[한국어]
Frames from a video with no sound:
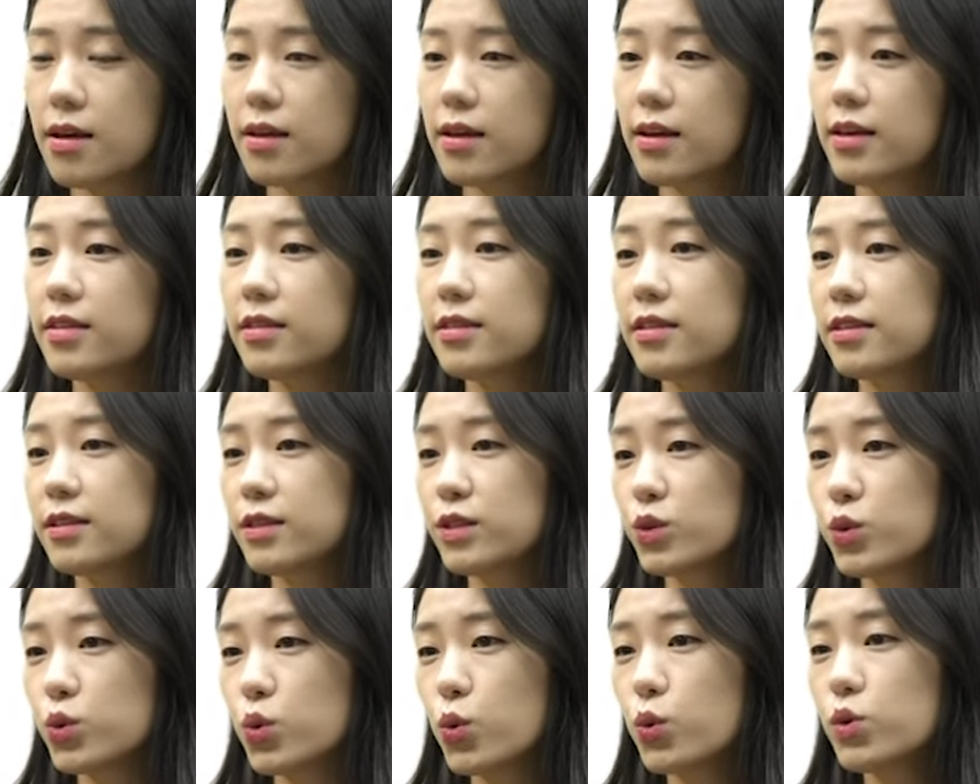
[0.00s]

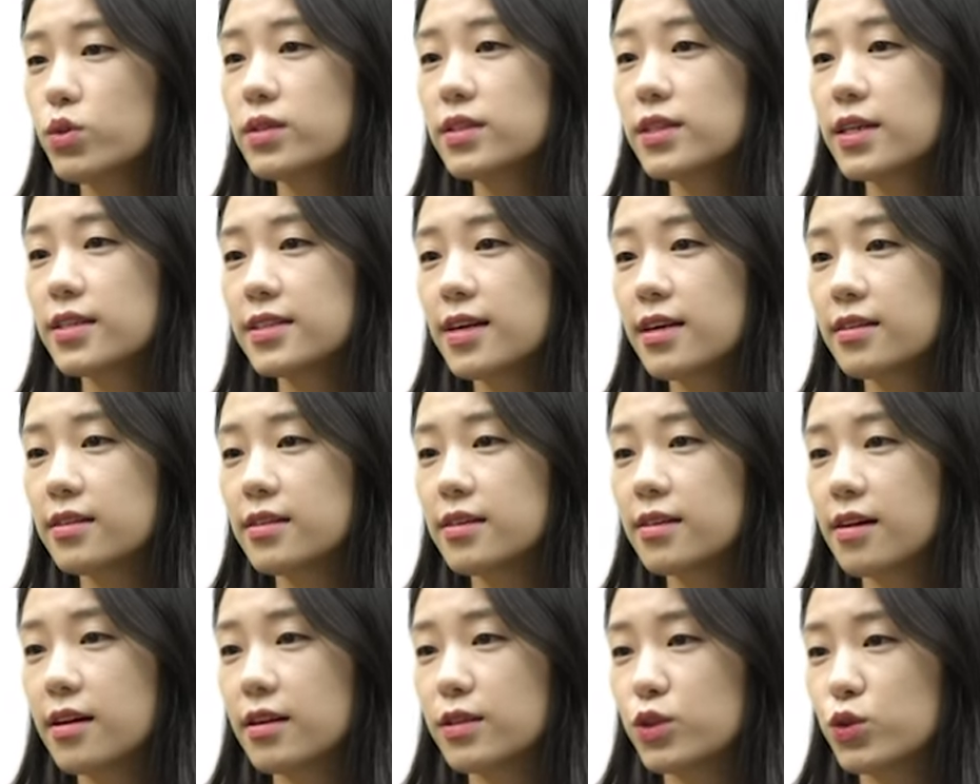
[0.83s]
이는 좋은
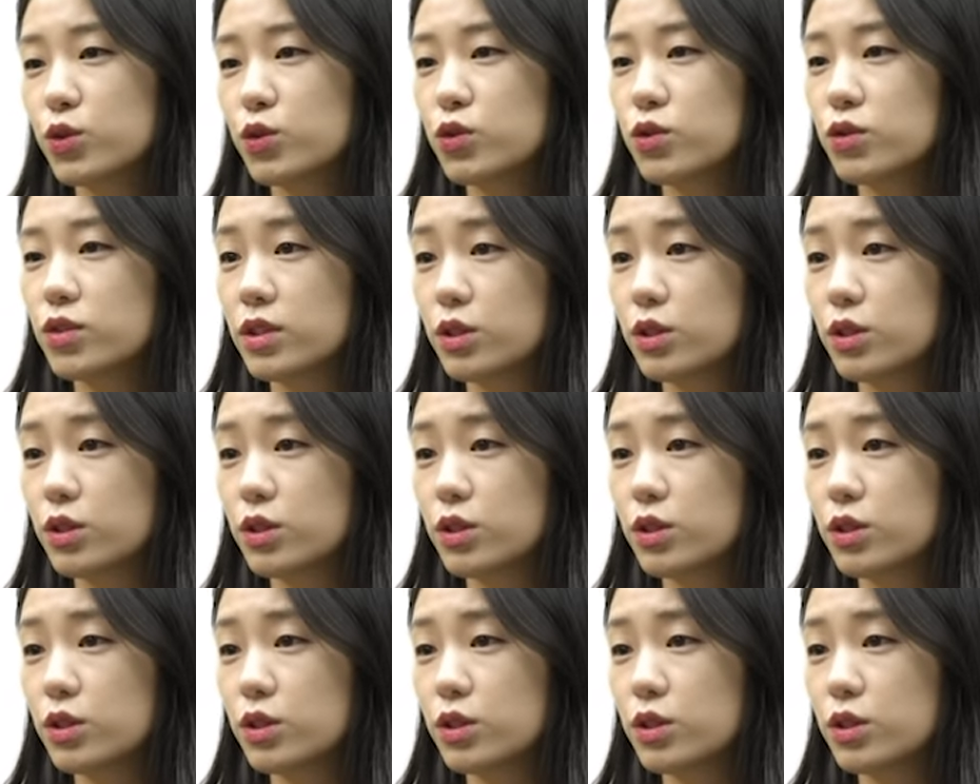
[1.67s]
자산을 가지고